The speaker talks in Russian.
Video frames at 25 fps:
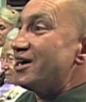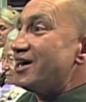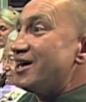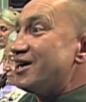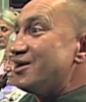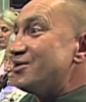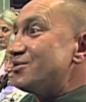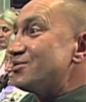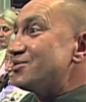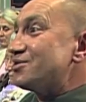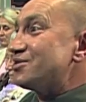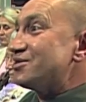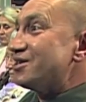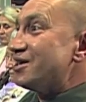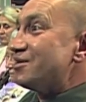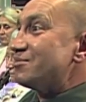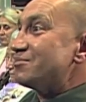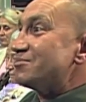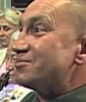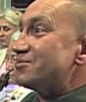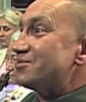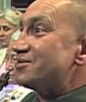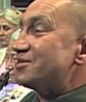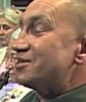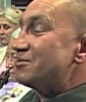а вот
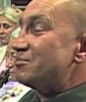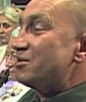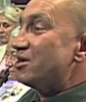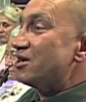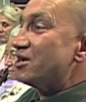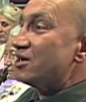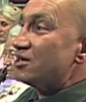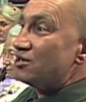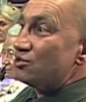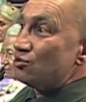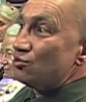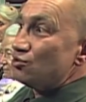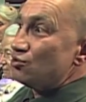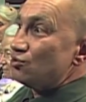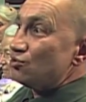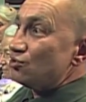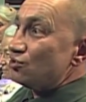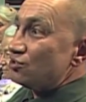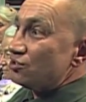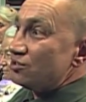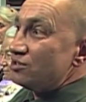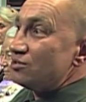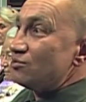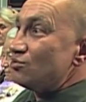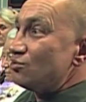сам себя как
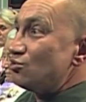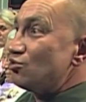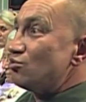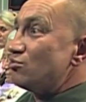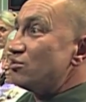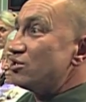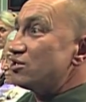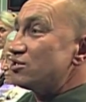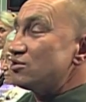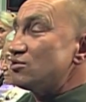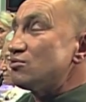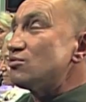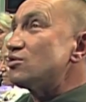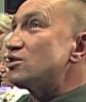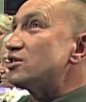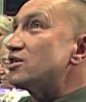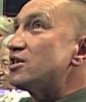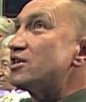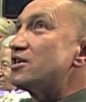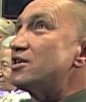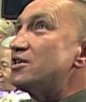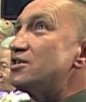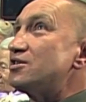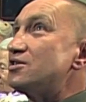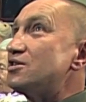чувствуешь? Ну, думаешь, ну вот это
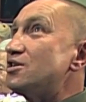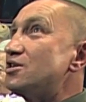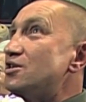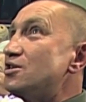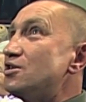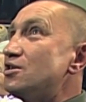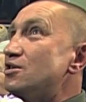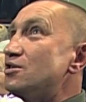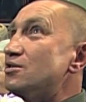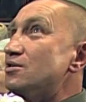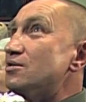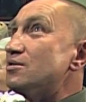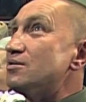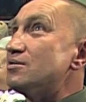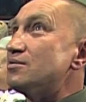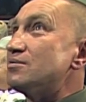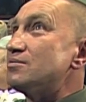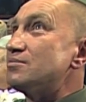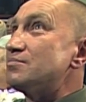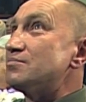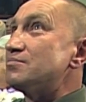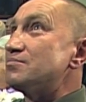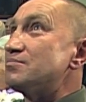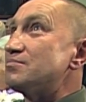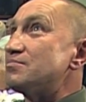христианин.
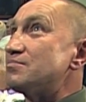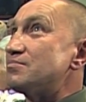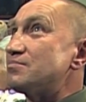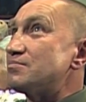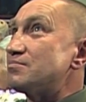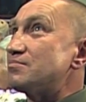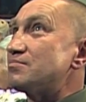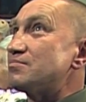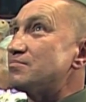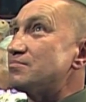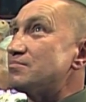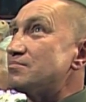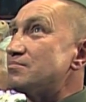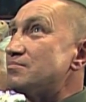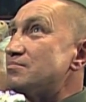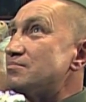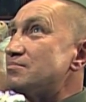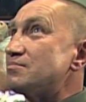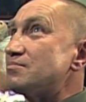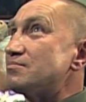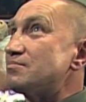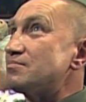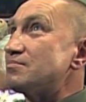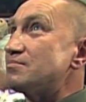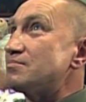Угу.
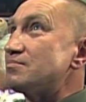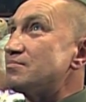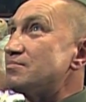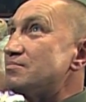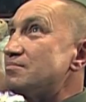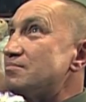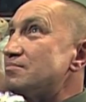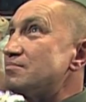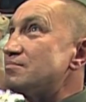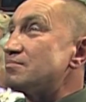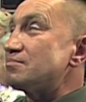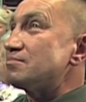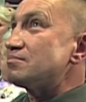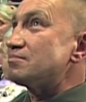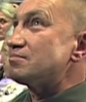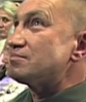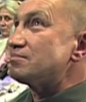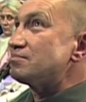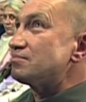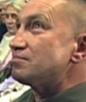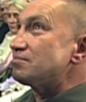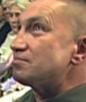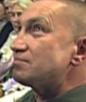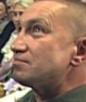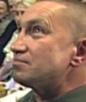Замечательно,
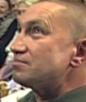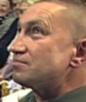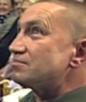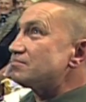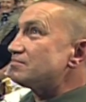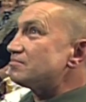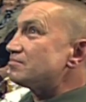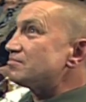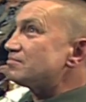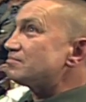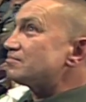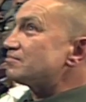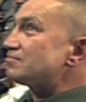замечательно.